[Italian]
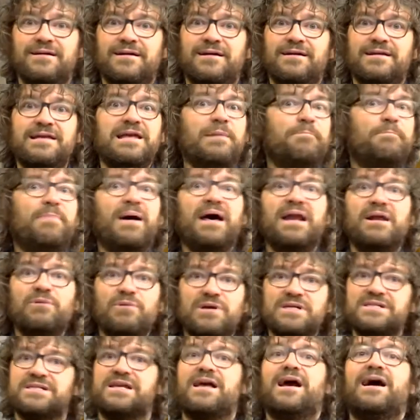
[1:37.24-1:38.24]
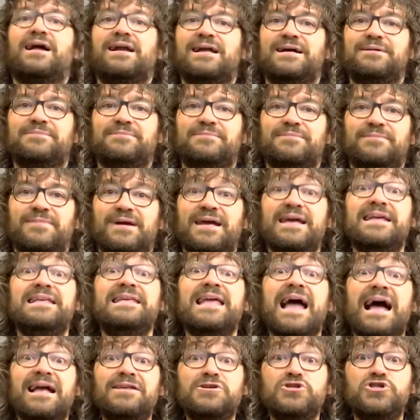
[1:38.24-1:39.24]
gli appare una scala e gli
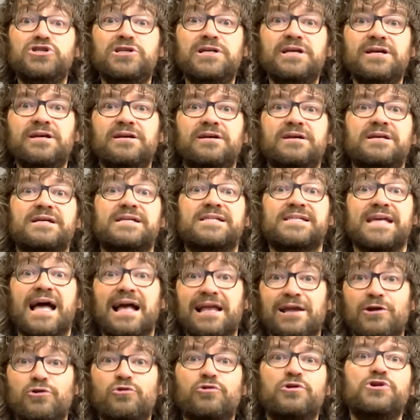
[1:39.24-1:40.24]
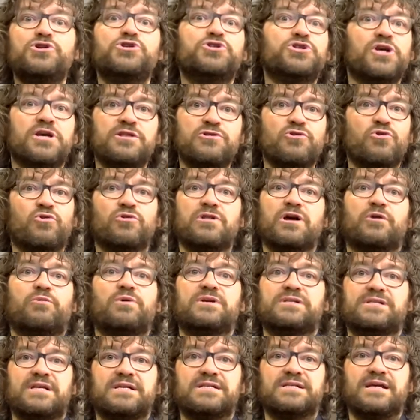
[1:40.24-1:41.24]
angeli salgono e scendono da
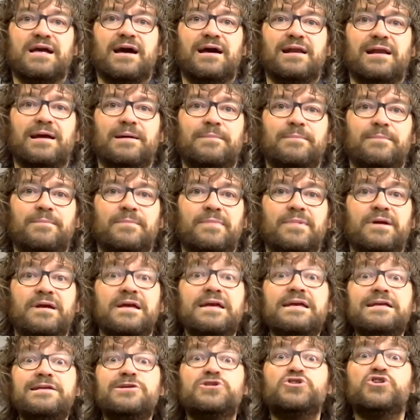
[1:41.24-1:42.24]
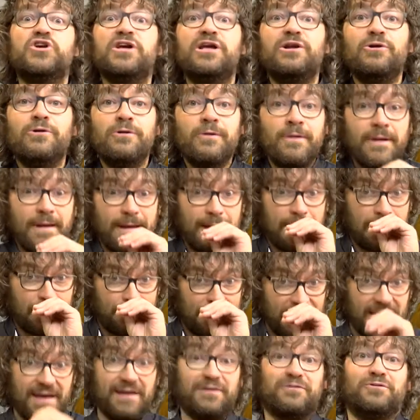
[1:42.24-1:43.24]
questa scala. Il cielo è
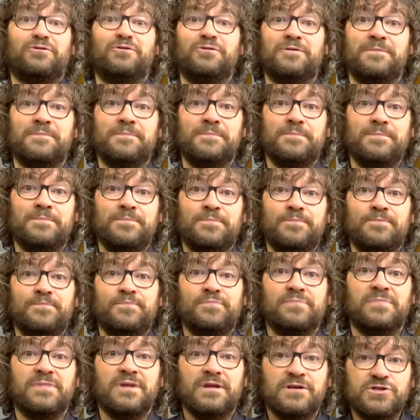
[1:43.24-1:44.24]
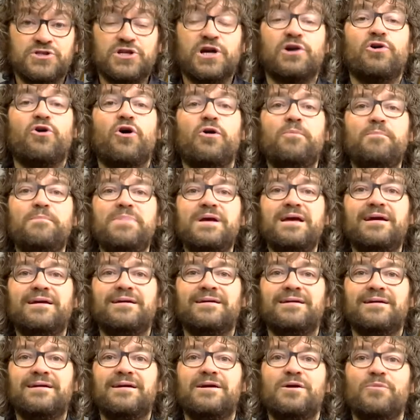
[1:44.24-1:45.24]
aperto. Giacobbe
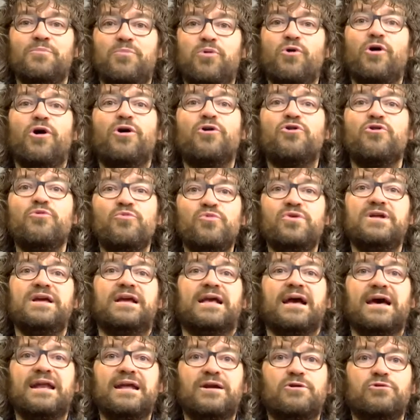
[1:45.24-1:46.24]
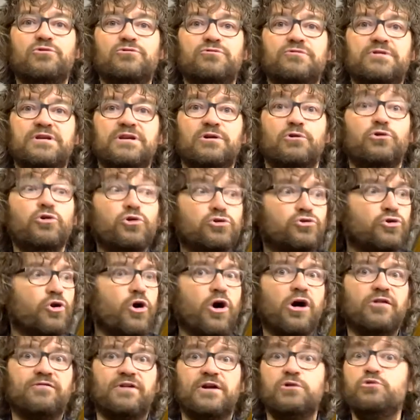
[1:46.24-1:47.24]
può comunicare con Dio, lo
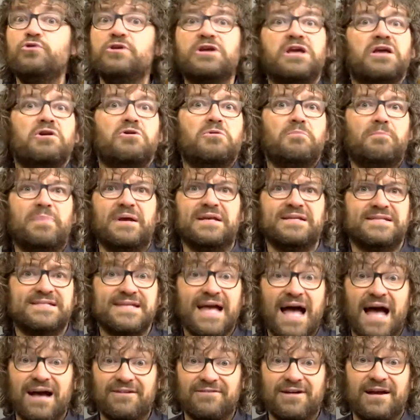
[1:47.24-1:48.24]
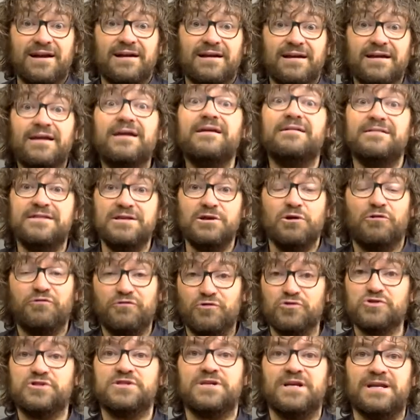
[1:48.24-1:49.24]
trova, lui che non pensava che Dio
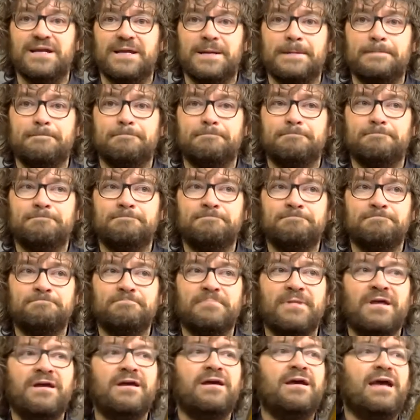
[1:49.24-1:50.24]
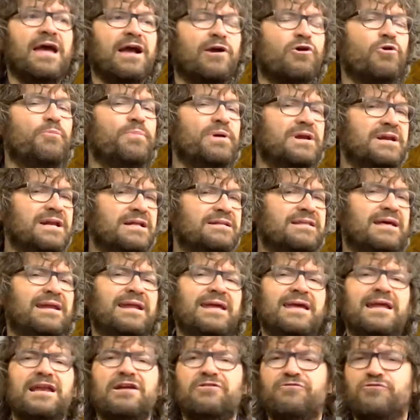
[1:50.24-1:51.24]
fosse lì. Ecco, per
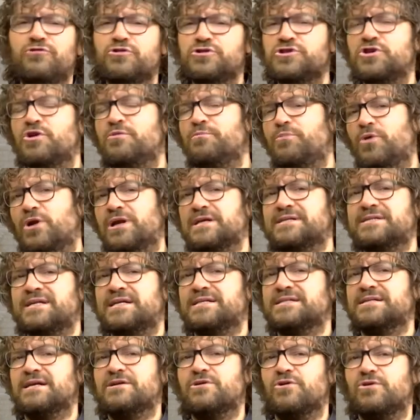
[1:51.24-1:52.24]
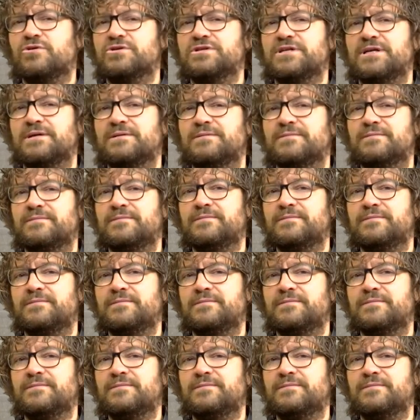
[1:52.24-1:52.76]
Natanaele forse è un po' la stessa cosa.